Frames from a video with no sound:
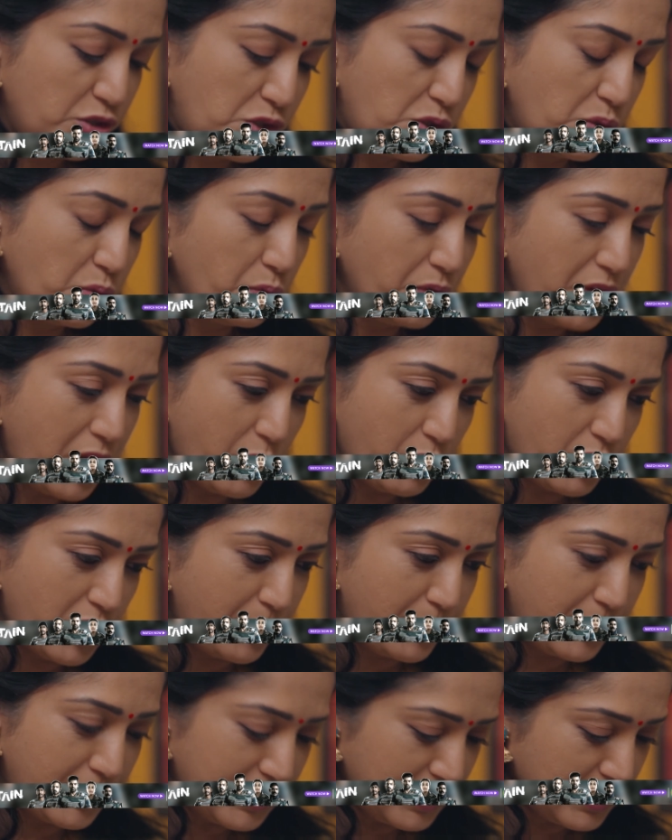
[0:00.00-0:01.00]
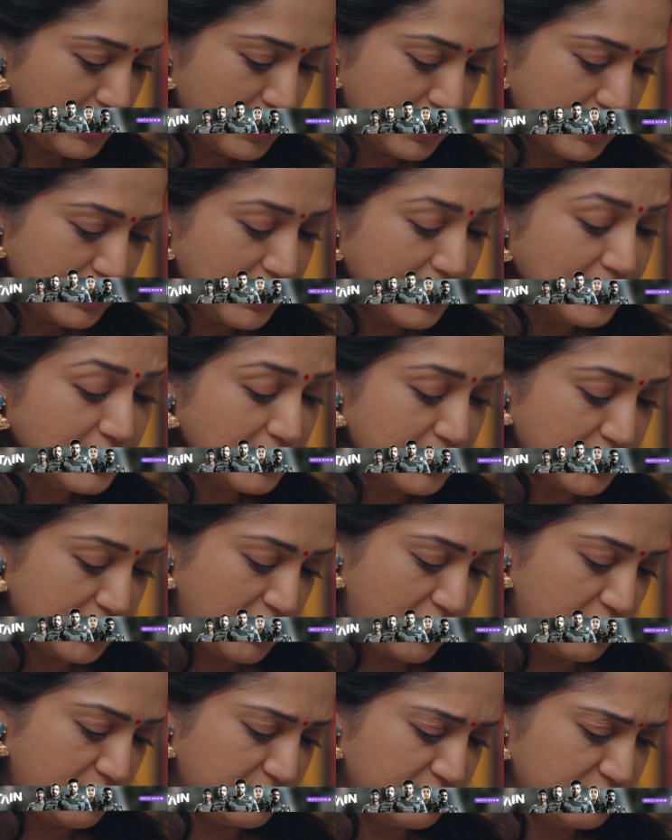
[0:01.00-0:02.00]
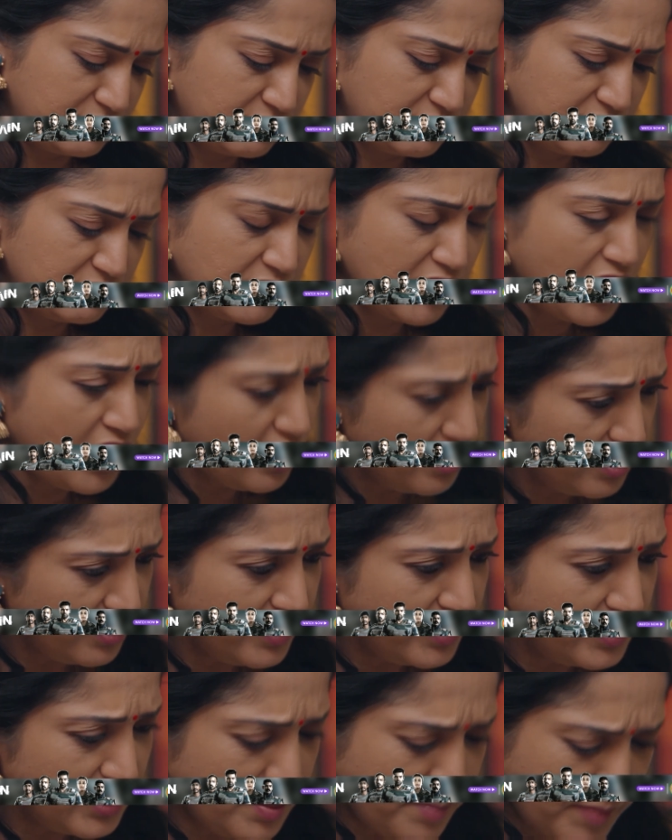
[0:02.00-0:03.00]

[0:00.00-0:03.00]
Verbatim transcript: சூர்யா உன்னை பட்டிக்காடுன்னு ஏன் சொல்றான் நீ இந்த